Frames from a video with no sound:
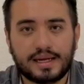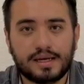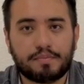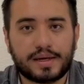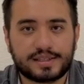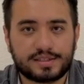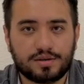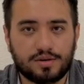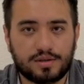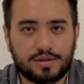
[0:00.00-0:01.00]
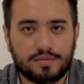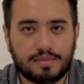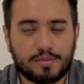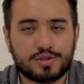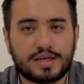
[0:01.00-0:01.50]
el Pax Gold.
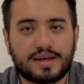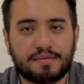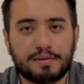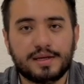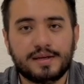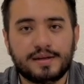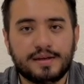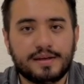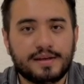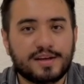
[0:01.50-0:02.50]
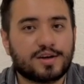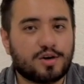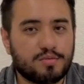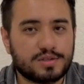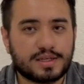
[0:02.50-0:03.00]
Vamos a ver
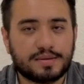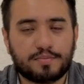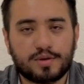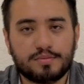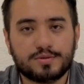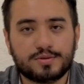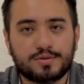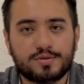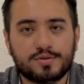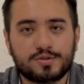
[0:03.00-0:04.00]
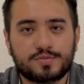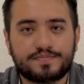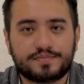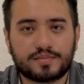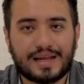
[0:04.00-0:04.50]
cómo es que podemos nosotros
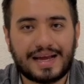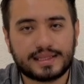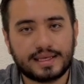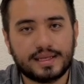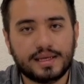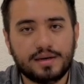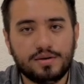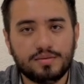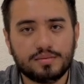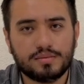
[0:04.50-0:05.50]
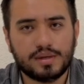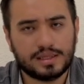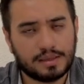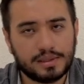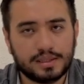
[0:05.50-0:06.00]
adquirirlo y
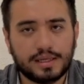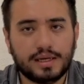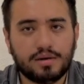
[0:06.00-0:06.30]
también tenerlo